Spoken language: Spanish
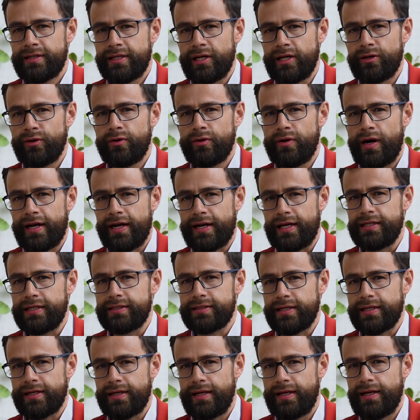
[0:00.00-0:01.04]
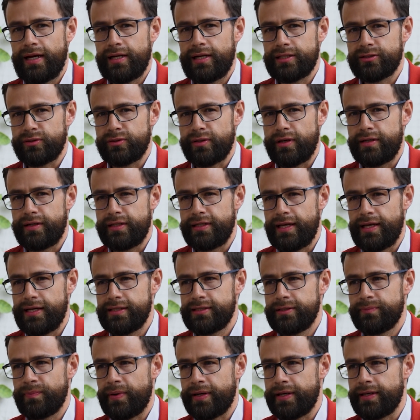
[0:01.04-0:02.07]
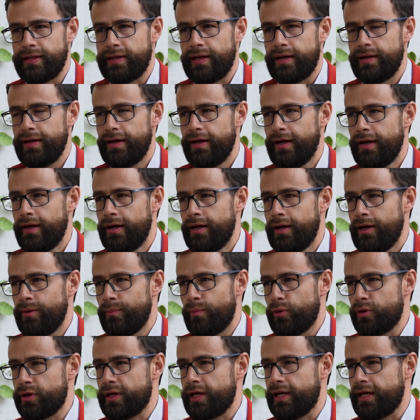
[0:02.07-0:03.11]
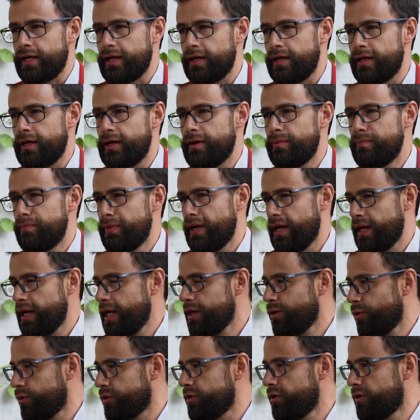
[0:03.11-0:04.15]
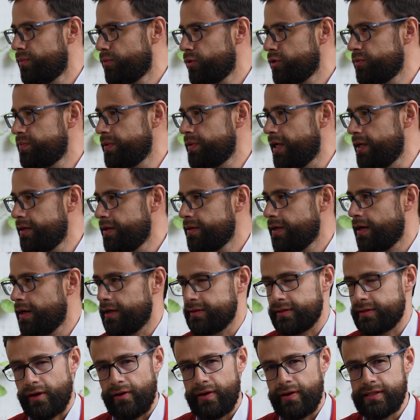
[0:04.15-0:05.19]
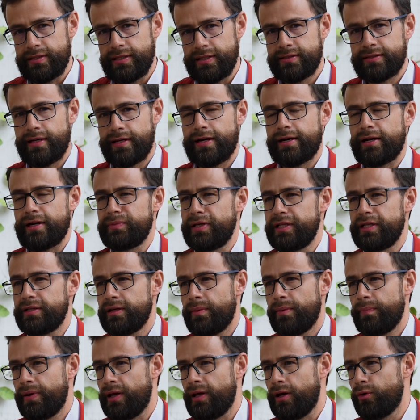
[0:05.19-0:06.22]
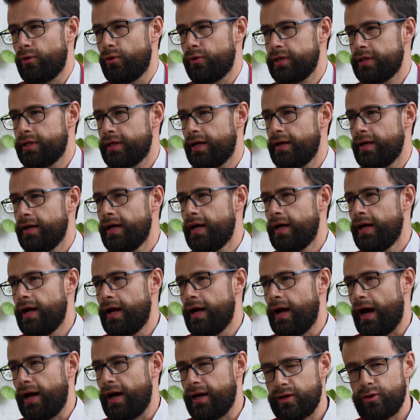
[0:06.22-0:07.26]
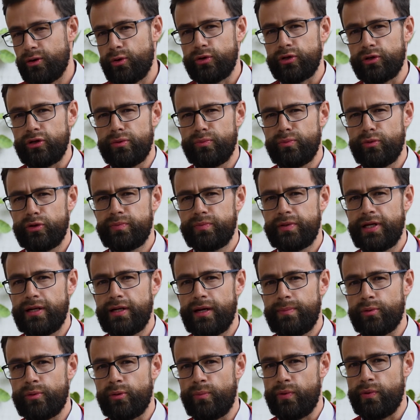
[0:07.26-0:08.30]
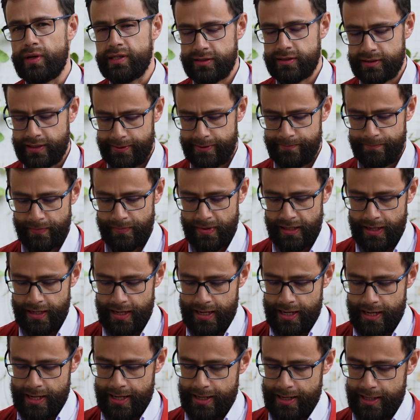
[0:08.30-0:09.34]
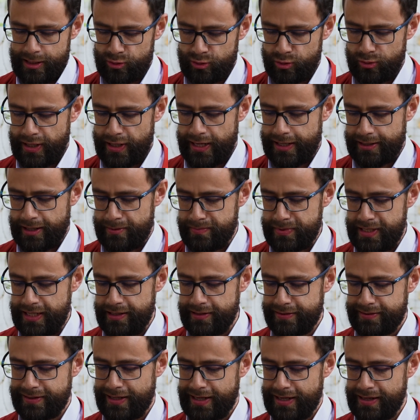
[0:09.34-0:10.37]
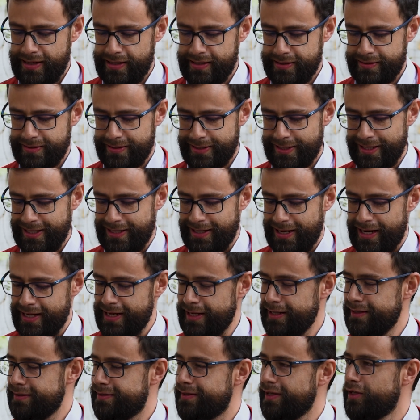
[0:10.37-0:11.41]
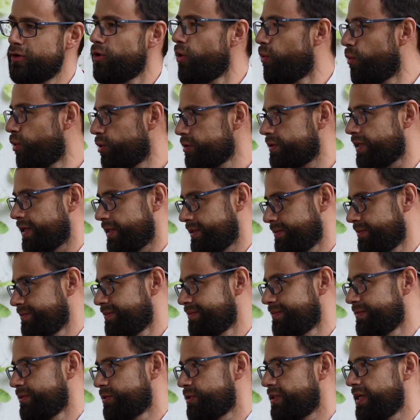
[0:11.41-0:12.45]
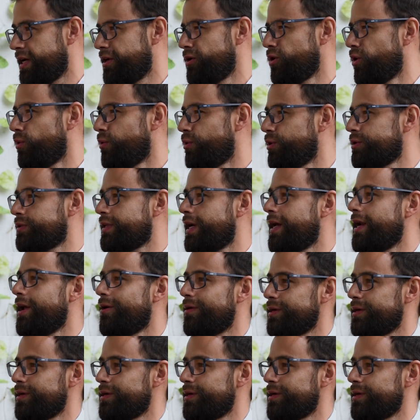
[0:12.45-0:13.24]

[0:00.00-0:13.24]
quiero agradecerle a la ciudadanía de Zipaquirá porque me han acogido muy bien a través de esta herramienta pedagógica, han acogido muy bien la propuesta. Es una herramienta que la gente no vota, o sea, no vota a la